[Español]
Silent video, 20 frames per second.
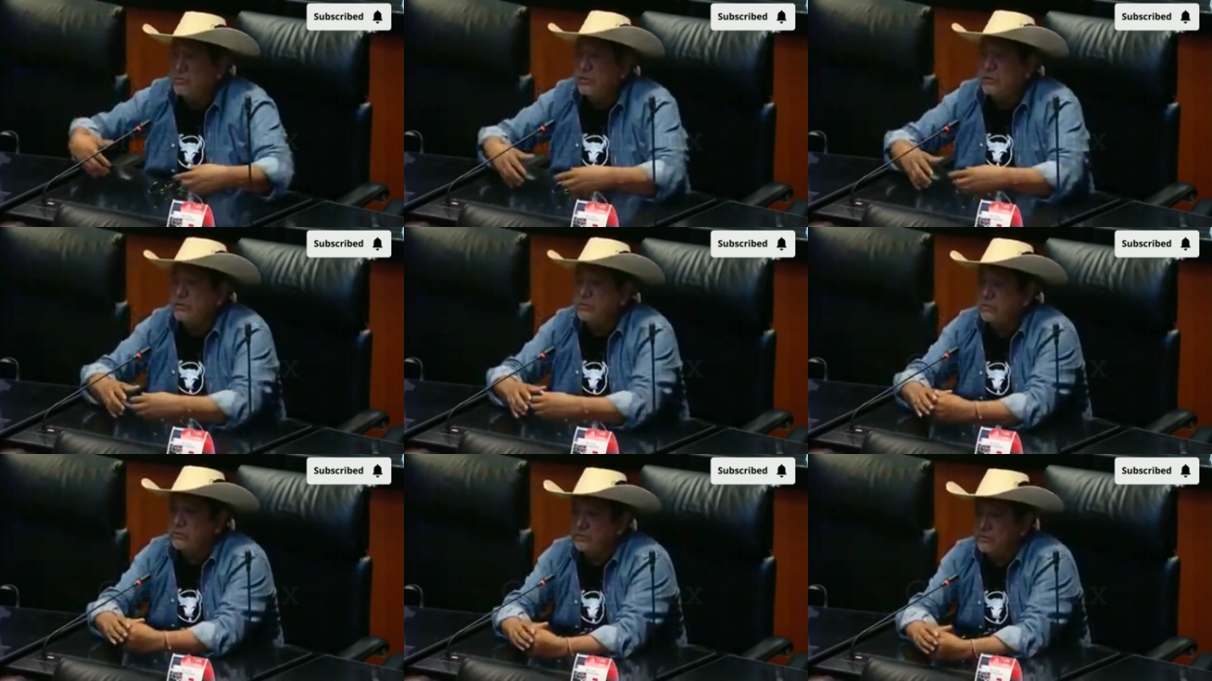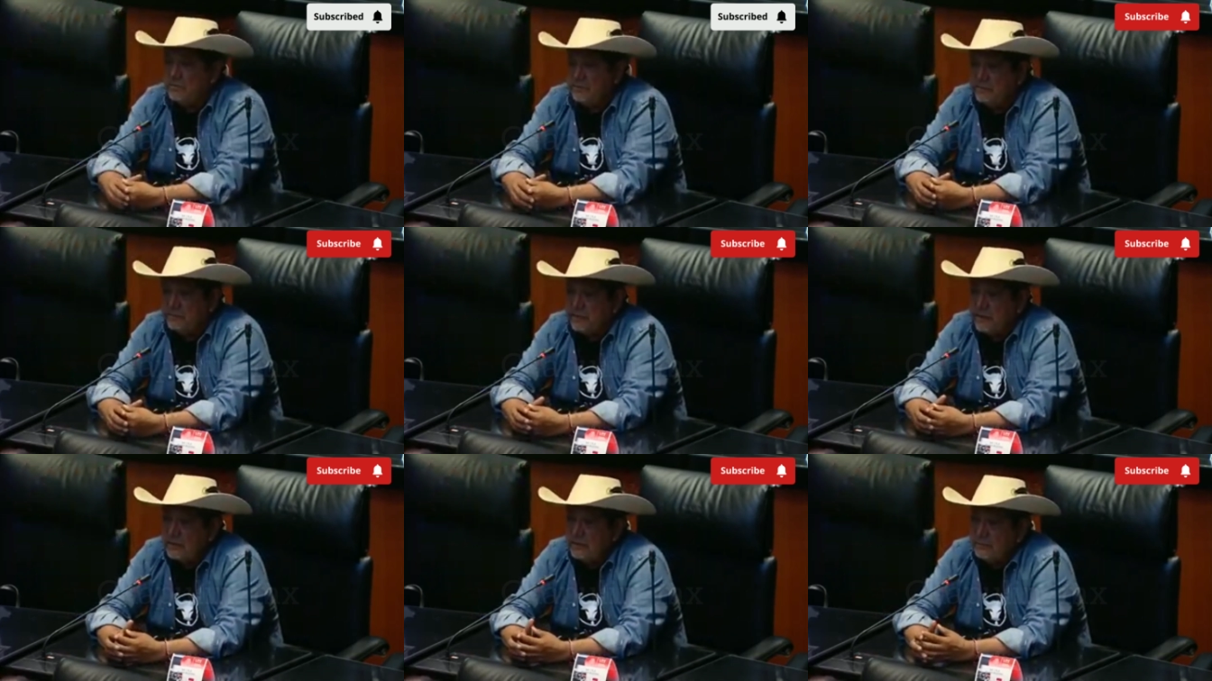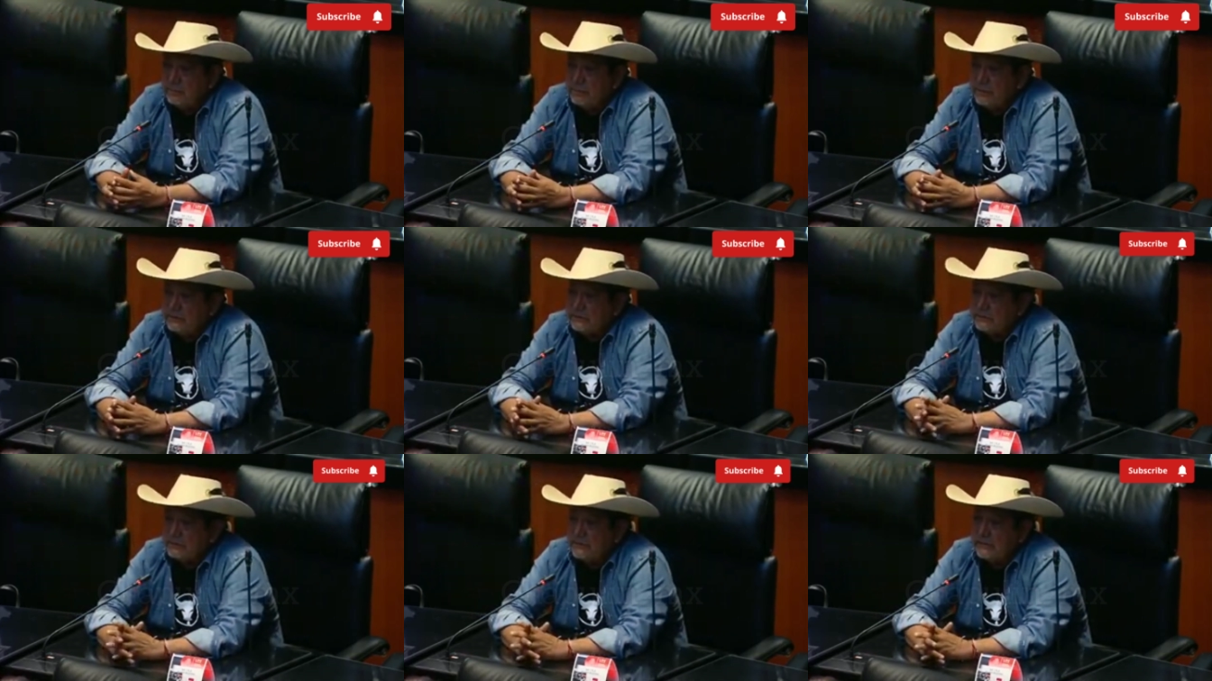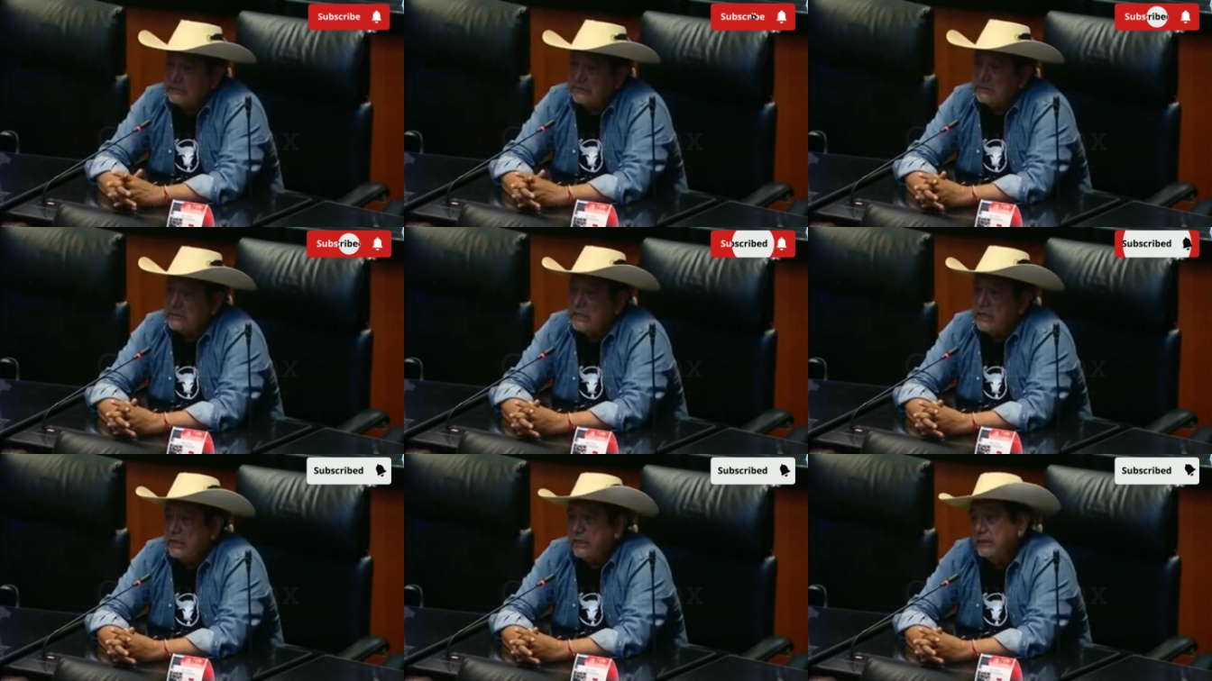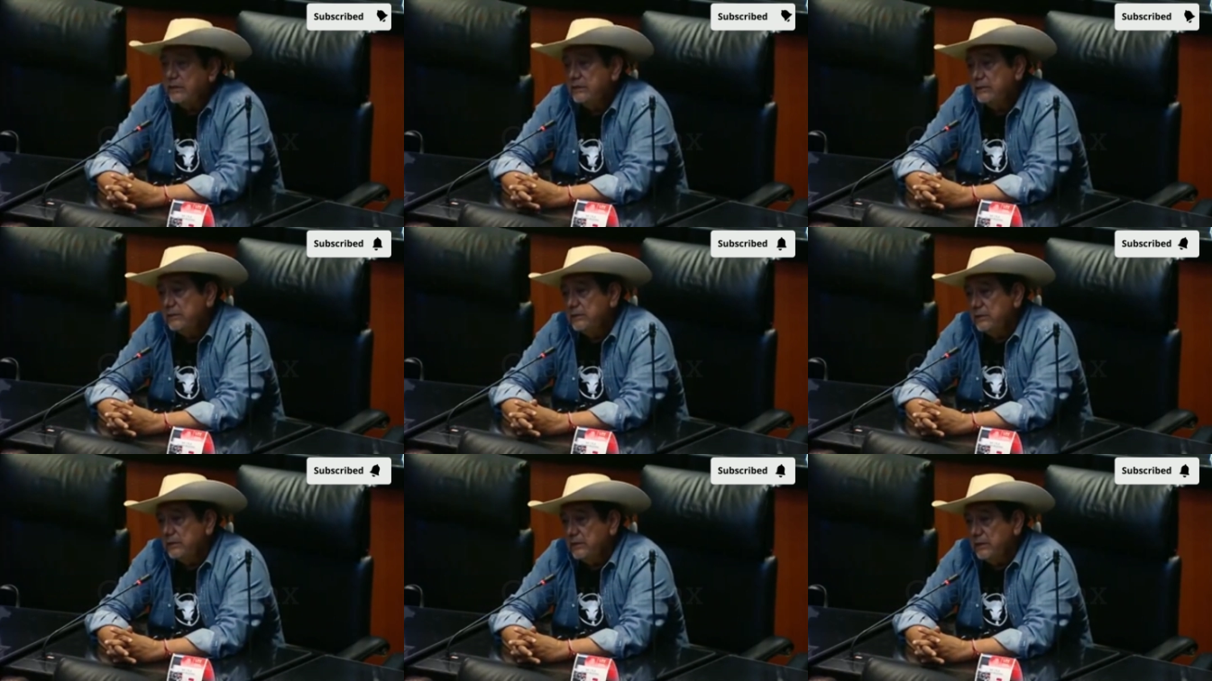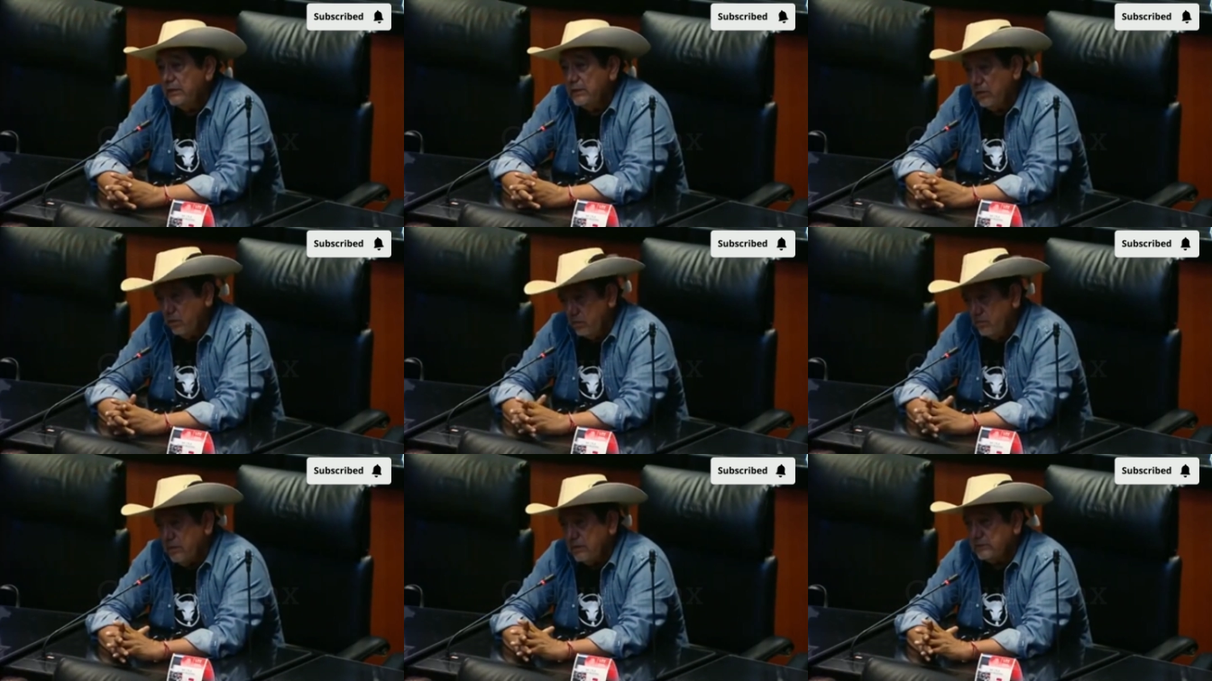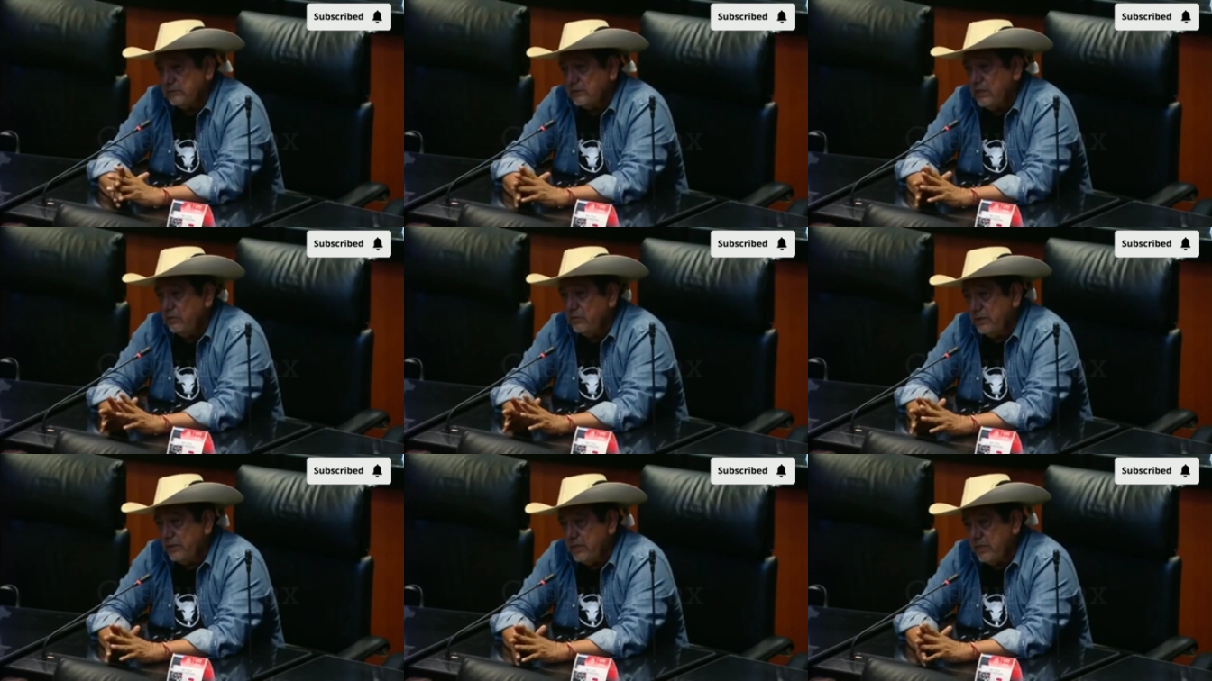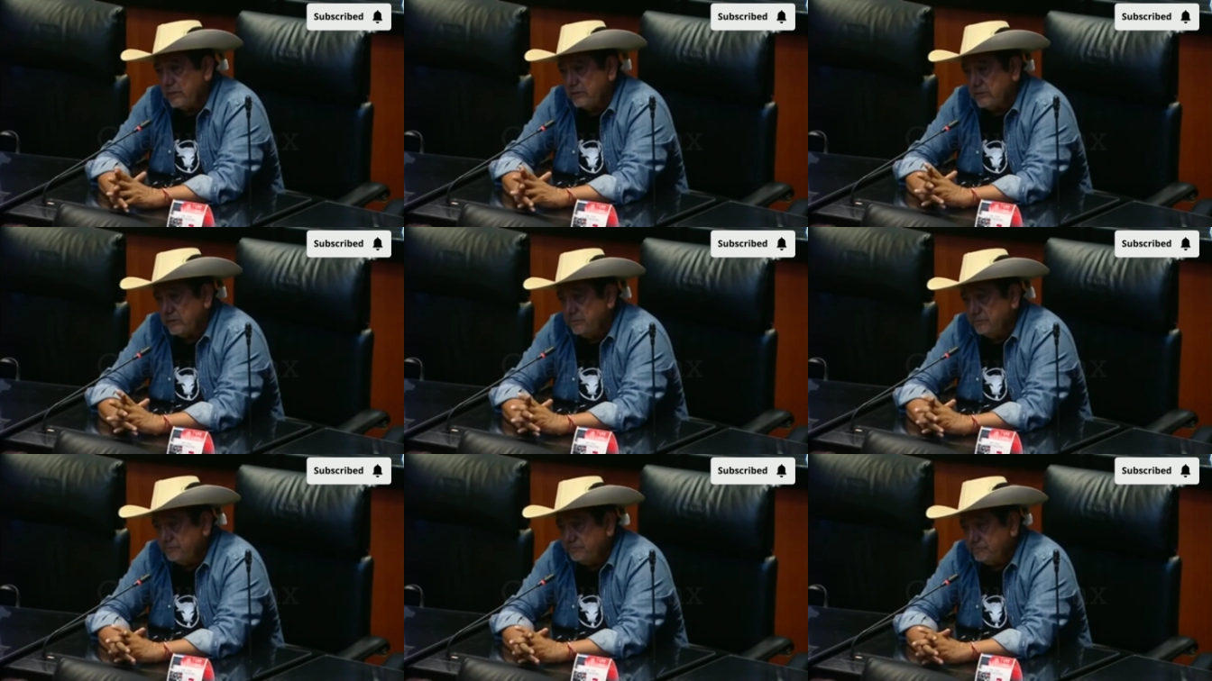Mayor presidencial en Lomas Taurinas.